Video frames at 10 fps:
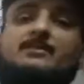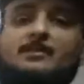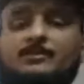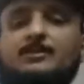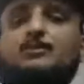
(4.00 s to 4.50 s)

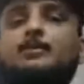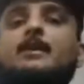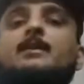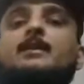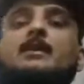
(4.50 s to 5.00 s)
सबसे तो
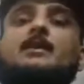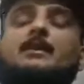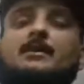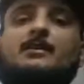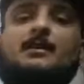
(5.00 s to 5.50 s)
पहले
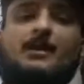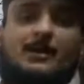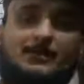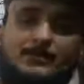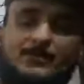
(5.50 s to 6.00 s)

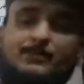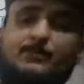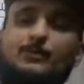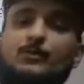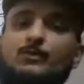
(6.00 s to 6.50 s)
आप
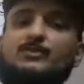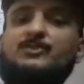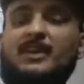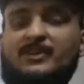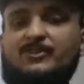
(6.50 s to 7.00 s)
सबको
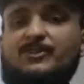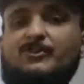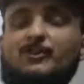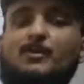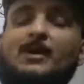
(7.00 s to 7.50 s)
सेकेंड ईयर
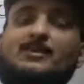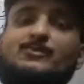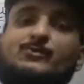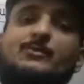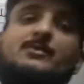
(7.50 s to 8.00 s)
जो हमारे
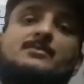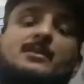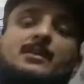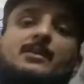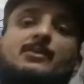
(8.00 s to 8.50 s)
स्टूडेंट्स
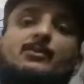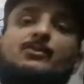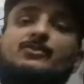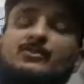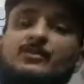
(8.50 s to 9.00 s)
हैं
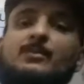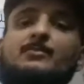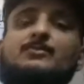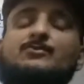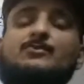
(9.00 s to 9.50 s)
और जितने
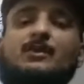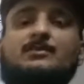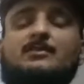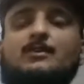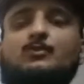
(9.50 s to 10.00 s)
भी
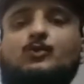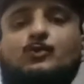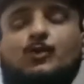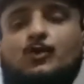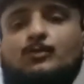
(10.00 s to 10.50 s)
स्टूडेंट्स हैं उनको
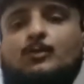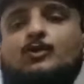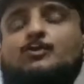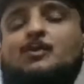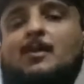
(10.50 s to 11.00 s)
बहुत
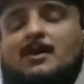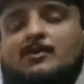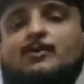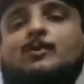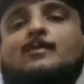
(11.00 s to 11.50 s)
बहुत
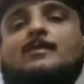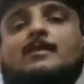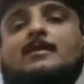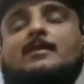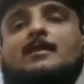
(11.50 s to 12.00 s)
मुबारक हो
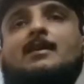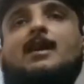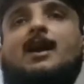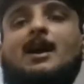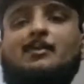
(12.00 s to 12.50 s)

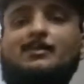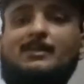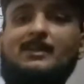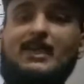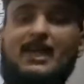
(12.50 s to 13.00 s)

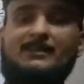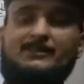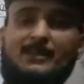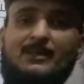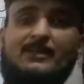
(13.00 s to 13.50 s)
आपने एक
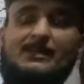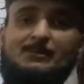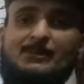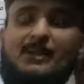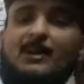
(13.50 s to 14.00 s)
ऐसा
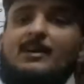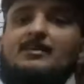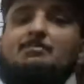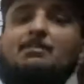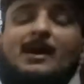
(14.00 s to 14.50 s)

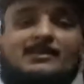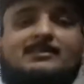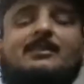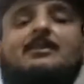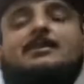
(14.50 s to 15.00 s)
इम्तहान पास
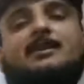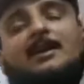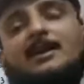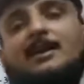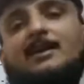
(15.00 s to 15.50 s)
कर
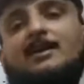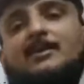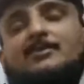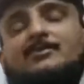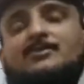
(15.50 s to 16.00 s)
लिया है
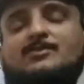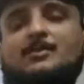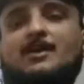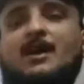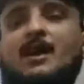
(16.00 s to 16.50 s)

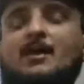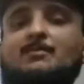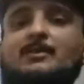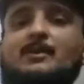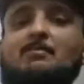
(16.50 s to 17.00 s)
जिसमें
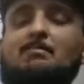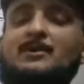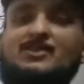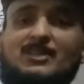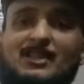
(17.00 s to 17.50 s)
आपने
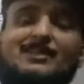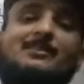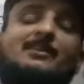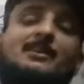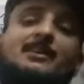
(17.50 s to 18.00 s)
पर्चे नहीं
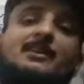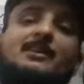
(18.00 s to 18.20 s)
दिए